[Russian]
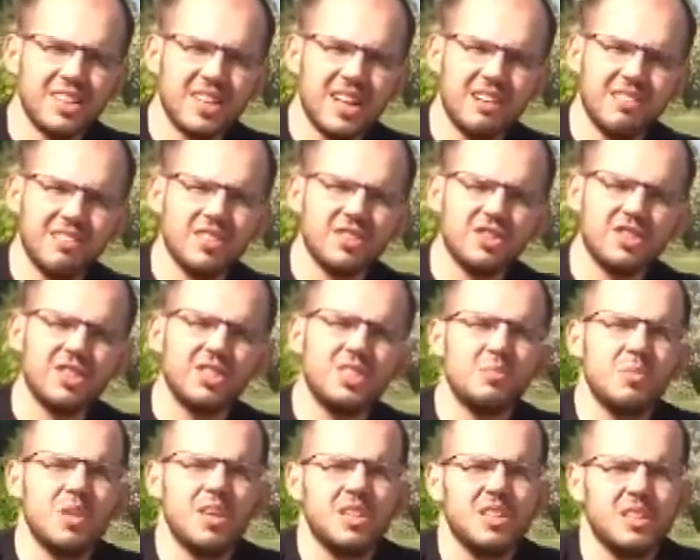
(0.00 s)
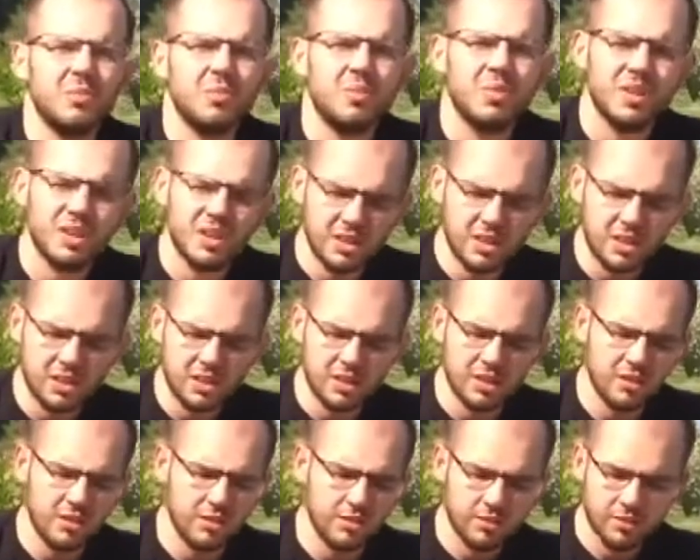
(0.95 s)
равен 6 метрам.
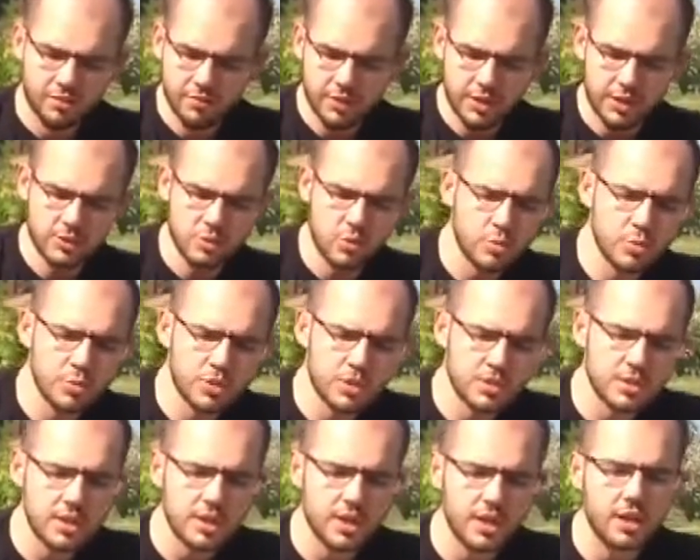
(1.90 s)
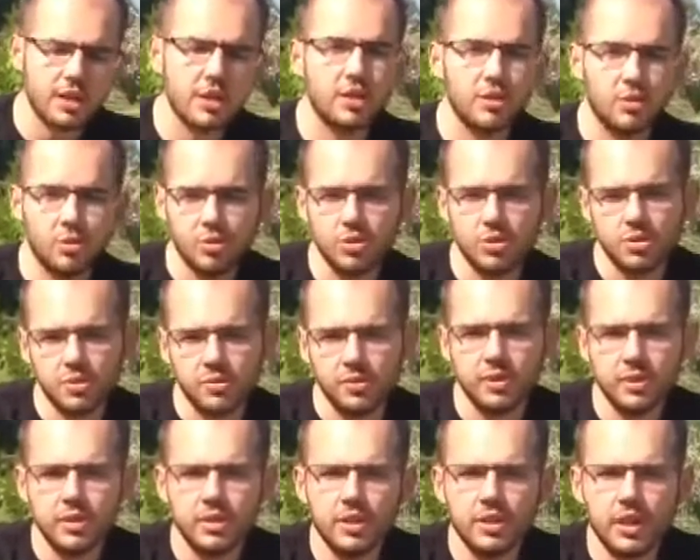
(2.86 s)
В раздутом состоянии он
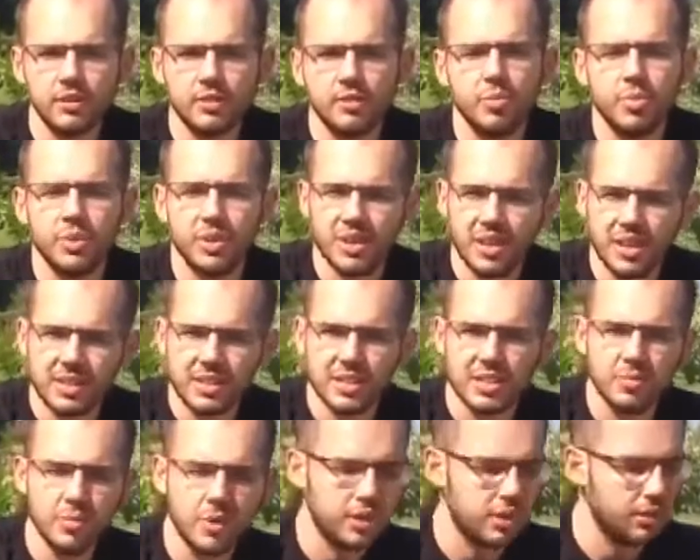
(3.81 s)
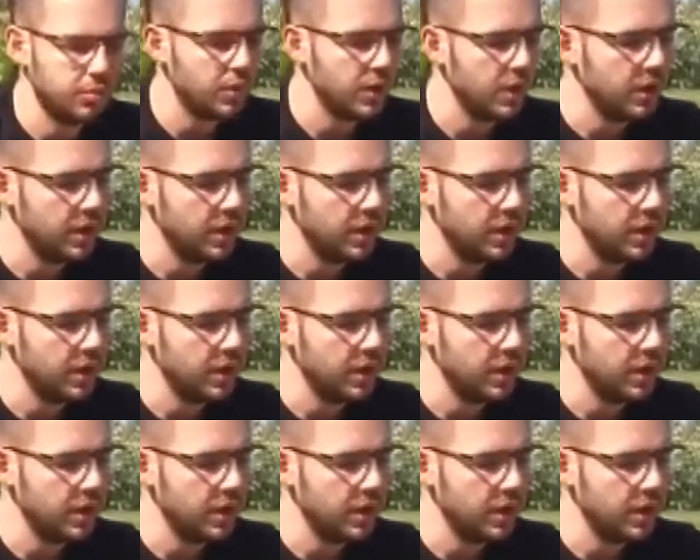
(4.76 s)
действительно равен 15 метрам.